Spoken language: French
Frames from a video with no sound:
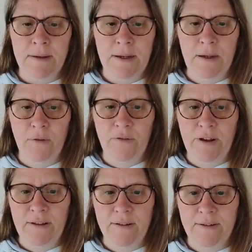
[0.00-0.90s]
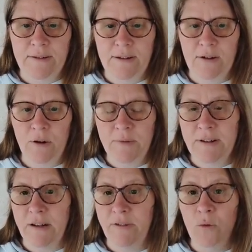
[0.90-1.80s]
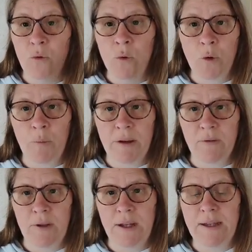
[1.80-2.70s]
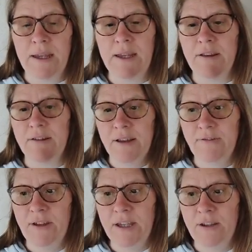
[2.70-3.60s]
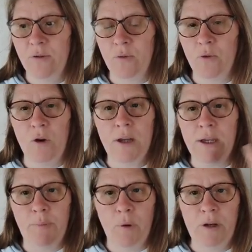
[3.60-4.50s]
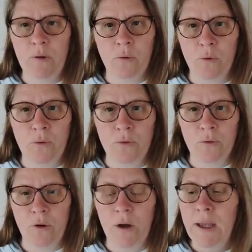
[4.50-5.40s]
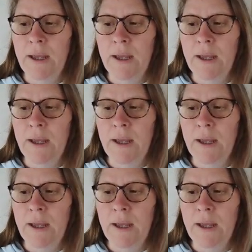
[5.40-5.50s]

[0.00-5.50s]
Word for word: Et en fait, c'est comme s'il avait une autre personnalité qui se réveillait dans son corps et qui prenait le contrôle de son corps.